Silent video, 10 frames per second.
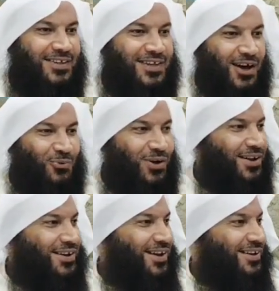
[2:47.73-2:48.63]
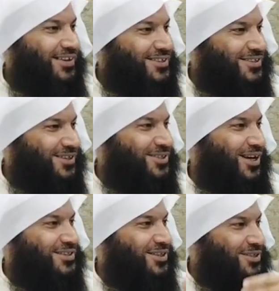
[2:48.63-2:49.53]
يتاول انه يعني اشتري زي
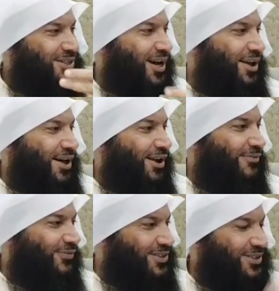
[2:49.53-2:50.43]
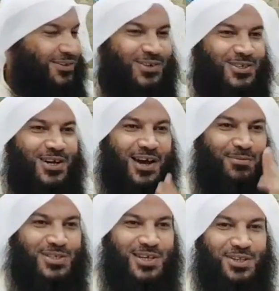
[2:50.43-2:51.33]
اصلا سجاير حرام فاشتري فيه سجاير
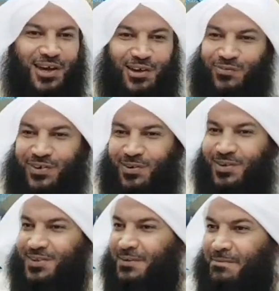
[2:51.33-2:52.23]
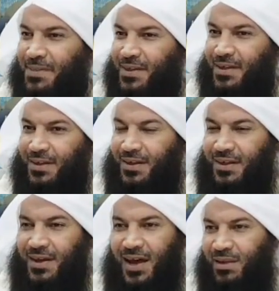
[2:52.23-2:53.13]
بس ادخن فيه يعني
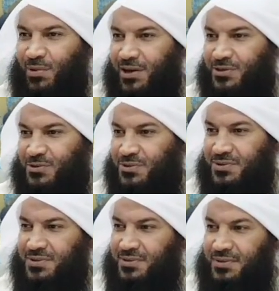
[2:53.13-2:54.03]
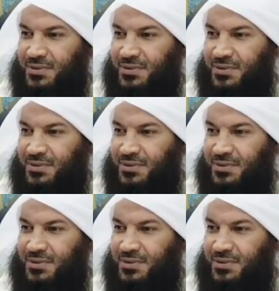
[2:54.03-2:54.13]
هذا ما يجوز